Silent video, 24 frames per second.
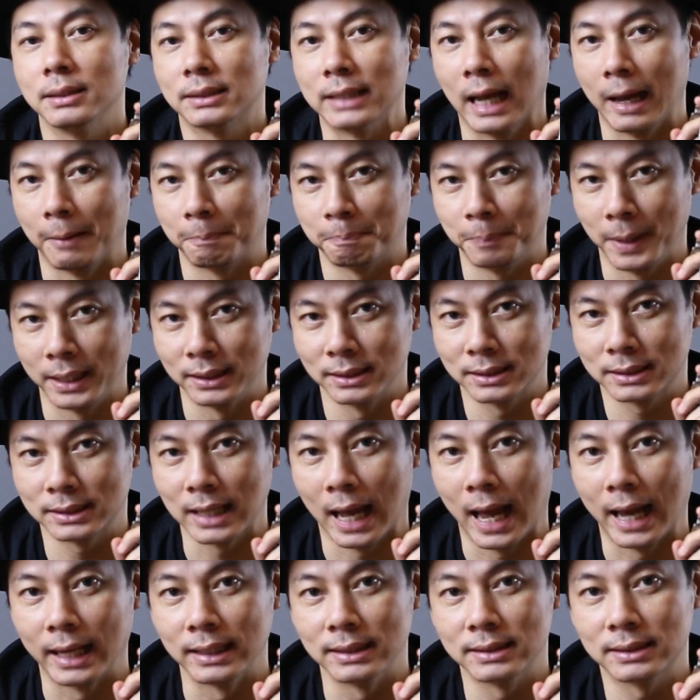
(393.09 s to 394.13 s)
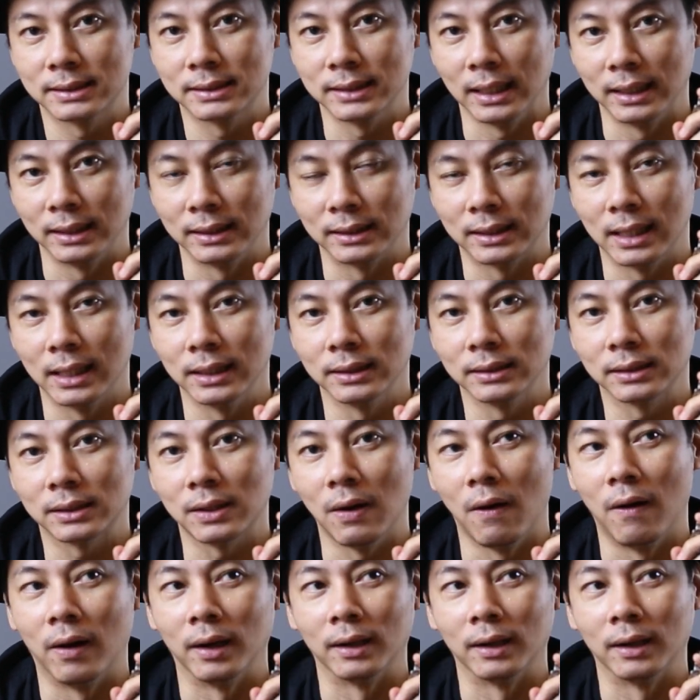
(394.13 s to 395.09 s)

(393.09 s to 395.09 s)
จะเป็นสายซิงเกิลก่อ